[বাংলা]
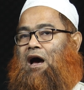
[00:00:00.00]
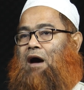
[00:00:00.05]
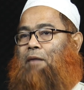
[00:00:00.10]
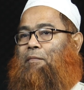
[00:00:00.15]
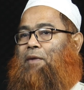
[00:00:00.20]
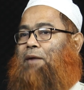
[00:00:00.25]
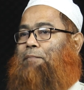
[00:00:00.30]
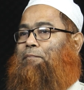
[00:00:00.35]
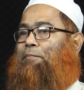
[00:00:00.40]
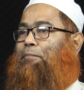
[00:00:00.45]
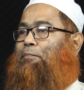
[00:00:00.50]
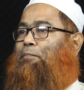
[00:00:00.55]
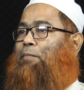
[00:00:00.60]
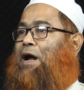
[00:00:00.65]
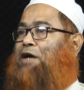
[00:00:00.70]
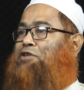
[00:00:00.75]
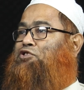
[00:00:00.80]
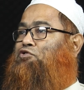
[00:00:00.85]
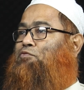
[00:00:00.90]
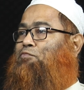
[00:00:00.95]
আমার
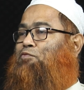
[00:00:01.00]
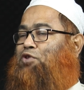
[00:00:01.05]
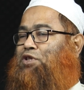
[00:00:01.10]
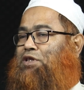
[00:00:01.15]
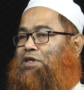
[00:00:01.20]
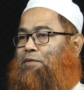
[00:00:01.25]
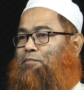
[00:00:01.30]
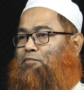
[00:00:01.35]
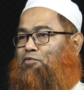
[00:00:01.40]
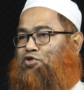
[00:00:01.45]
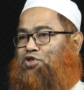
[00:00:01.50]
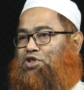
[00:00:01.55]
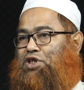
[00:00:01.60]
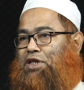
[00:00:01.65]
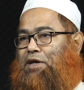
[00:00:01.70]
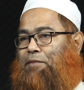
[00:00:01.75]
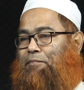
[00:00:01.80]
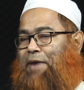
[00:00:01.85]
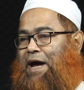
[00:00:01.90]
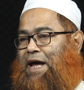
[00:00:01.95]
পার্শ্ববর্তী
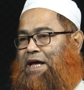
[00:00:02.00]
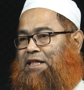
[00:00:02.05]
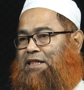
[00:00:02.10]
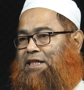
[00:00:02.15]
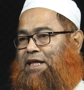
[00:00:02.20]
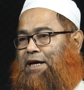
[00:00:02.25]
মসজিদের মাইক